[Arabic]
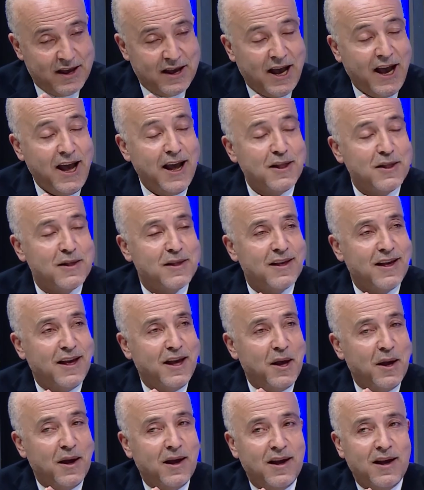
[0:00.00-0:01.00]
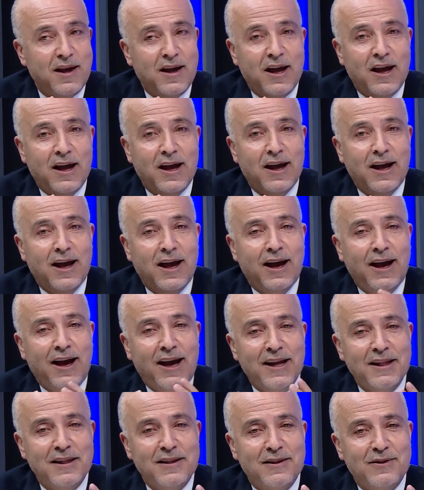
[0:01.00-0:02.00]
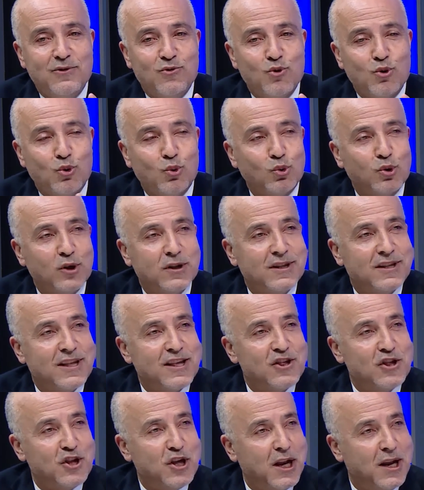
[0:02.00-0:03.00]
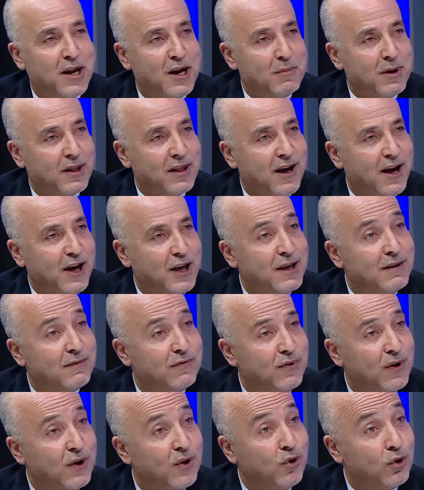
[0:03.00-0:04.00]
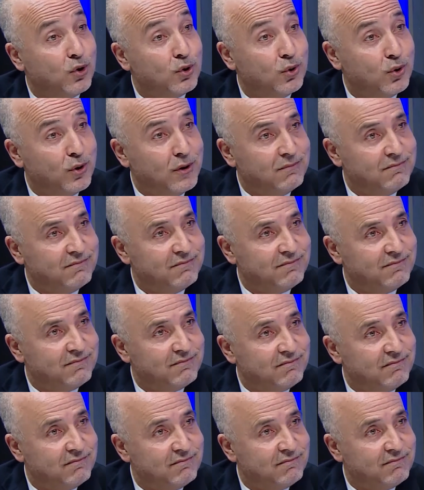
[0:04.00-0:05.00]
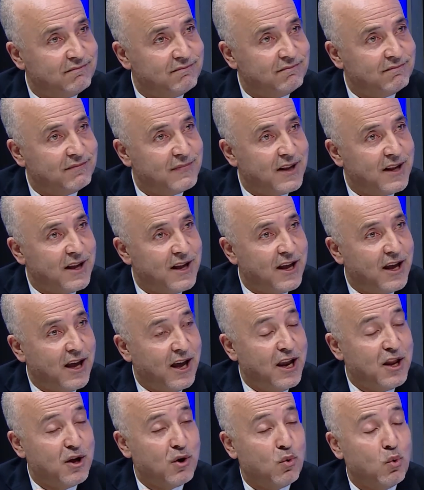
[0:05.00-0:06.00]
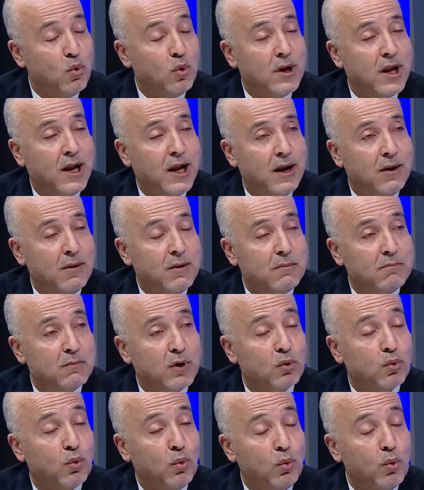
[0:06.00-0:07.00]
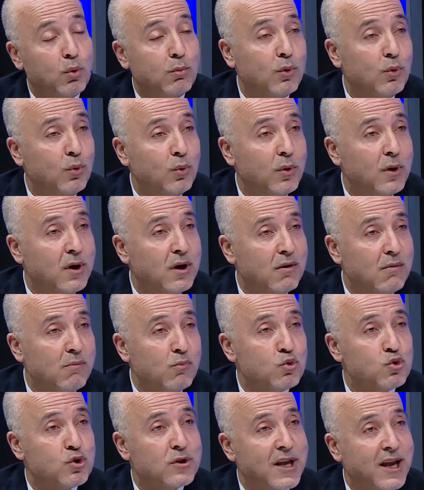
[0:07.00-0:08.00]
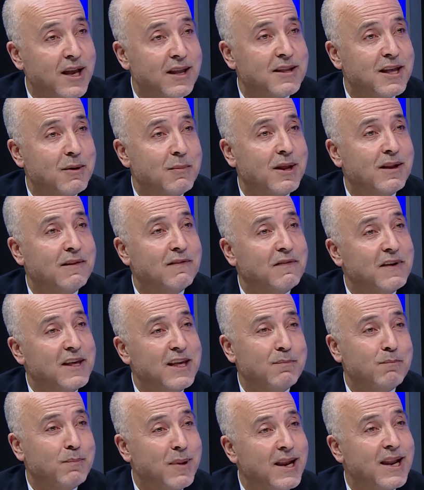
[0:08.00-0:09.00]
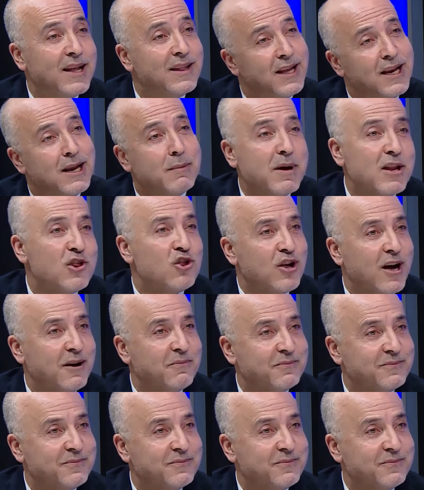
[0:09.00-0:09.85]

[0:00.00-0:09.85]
أحد أحد شروط التسجيل للمطاعيم في الأردن أن يكون المطعوم مستخدما في بلد المنشأ